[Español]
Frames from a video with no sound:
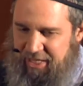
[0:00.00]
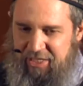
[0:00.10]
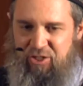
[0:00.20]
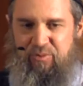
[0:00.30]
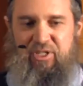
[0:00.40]

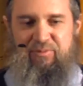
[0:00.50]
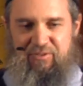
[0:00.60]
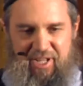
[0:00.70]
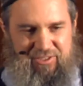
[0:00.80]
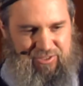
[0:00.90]
Tomó de mi
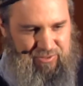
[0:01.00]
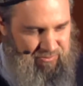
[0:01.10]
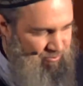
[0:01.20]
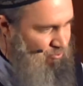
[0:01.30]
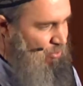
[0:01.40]
brazo
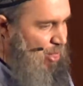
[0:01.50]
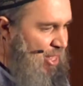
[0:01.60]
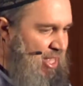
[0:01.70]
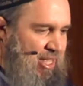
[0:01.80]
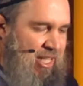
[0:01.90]

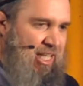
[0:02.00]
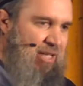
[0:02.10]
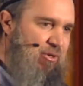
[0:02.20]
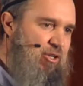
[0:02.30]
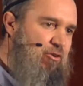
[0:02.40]
y
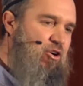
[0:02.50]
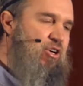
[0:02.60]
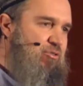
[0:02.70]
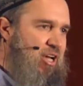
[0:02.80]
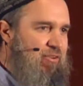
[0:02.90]
me llevó
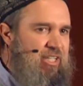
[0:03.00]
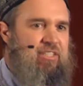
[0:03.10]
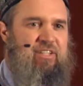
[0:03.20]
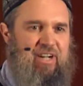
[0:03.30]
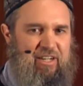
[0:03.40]
en un abrir y
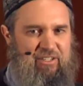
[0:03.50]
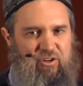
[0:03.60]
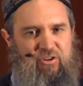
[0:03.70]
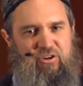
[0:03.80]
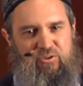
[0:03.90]
cerrar de
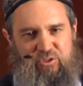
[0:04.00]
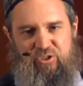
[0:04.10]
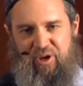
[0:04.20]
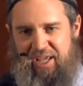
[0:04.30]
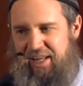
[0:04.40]
ojos
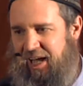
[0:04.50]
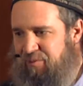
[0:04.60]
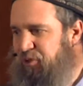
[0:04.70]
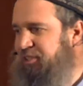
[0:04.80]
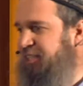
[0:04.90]
junto a él al
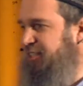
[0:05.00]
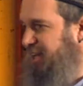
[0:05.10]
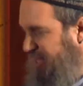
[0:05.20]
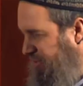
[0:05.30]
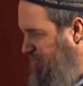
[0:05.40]
monte
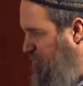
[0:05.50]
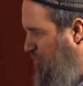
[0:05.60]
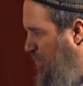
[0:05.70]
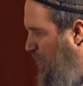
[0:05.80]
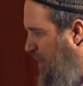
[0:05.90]
Sinaí.
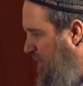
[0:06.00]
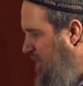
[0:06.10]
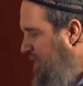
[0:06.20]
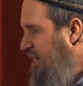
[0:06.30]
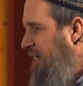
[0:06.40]

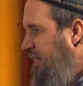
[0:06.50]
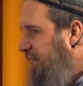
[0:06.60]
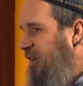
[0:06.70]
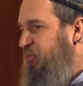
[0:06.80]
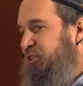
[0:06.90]
Y en
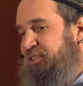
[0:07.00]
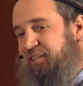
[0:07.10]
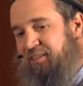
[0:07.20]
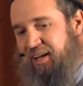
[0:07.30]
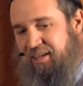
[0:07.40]
el monte
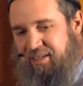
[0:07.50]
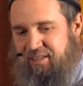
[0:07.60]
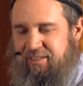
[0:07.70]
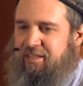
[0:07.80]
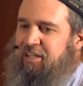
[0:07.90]

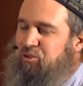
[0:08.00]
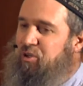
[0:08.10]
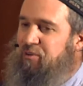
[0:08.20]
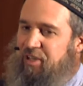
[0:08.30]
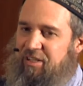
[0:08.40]
Sinaí
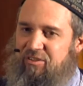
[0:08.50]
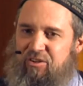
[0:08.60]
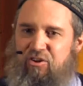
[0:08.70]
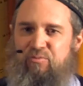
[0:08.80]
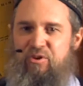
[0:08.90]
estuve
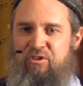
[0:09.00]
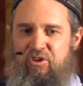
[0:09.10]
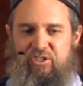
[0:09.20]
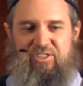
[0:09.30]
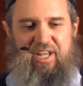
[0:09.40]
viendo cómo
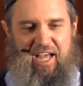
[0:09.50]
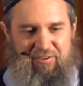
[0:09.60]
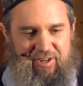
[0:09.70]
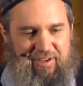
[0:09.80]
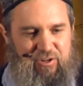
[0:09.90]
Dios
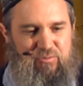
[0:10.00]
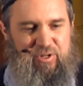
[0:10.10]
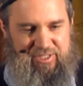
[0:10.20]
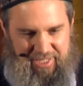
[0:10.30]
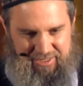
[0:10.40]
hablaba con
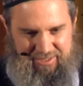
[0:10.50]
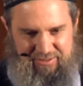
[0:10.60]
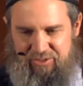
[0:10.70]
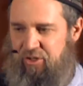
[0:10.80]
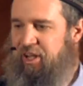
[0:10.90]
Moisés,
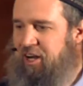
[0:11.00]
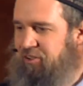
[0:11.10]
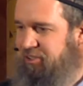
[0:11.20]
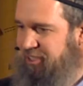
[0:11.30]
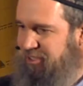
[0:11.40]
toda la
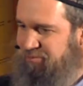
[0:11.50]
noche.